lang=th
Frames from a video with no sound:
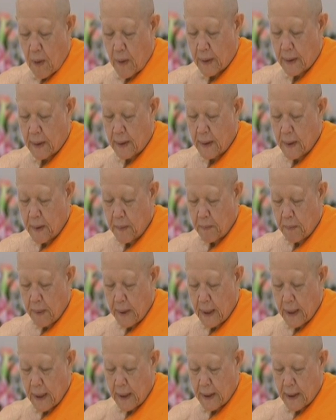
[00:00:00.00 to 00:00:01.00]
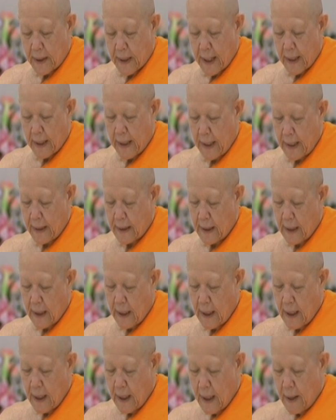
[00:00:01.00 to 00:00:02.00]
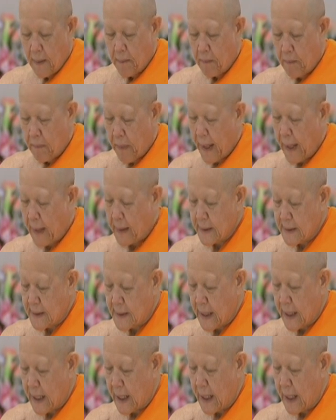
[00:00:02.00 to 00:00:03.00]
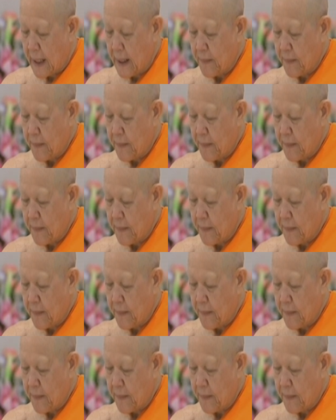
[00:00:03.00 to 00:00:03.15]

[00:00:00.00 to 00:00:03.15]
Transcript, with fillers: รพีรนิตเพ่งสี